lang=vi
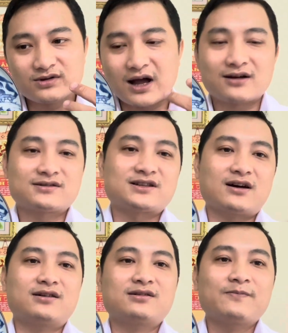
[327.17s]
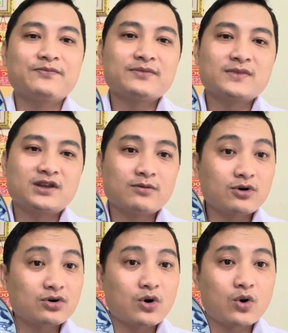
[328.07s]
thật sự những
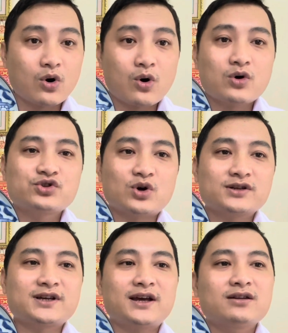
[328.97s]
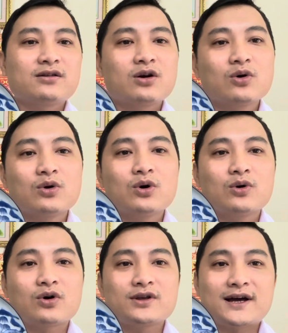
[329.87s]
món đồ cổ chuẩn chỉ nó luôn
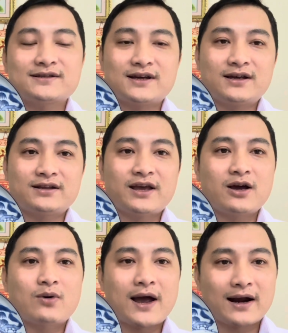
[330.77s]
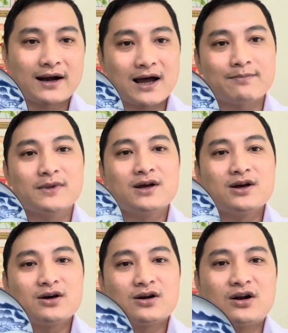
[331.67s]
luôn có giá trị theo hàng năm
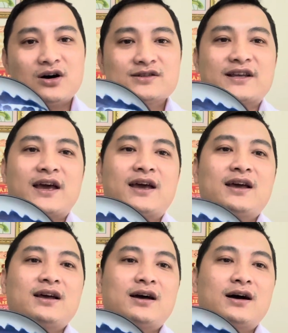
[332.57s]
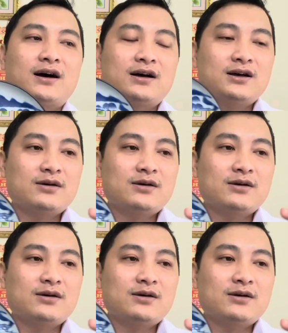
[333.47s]
nó sẽ à,